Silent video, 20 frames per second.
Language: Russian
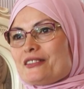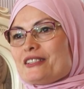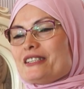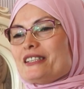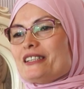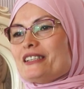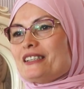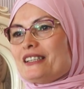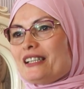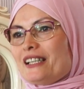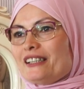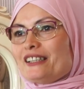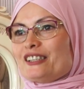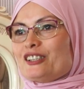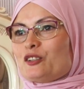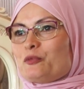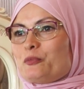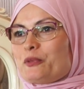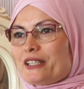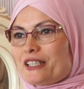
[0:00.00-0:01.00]
все
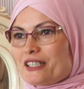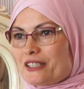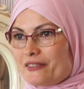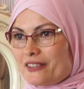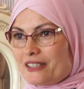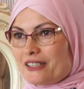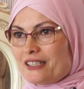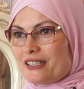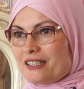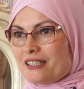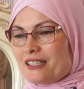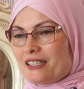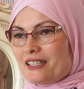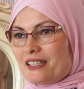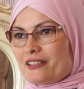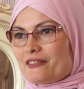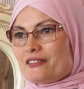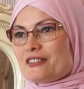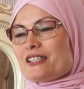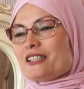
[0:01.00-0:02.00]
данные о
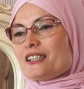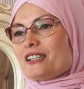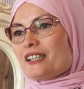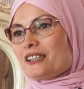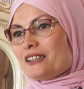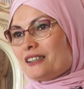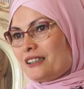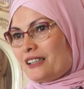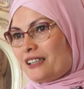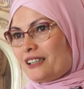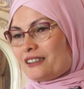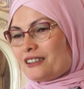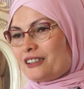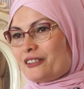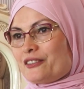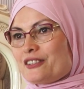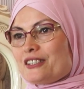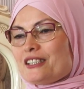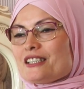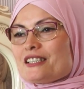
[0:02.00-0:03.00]
производителе, все
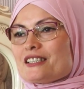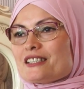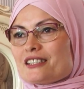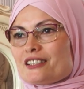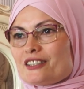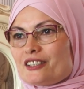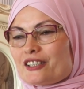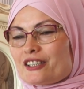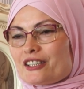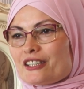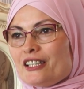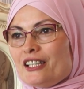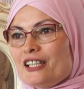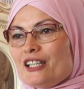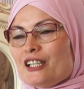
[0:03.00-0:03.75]
контакты, все ссылки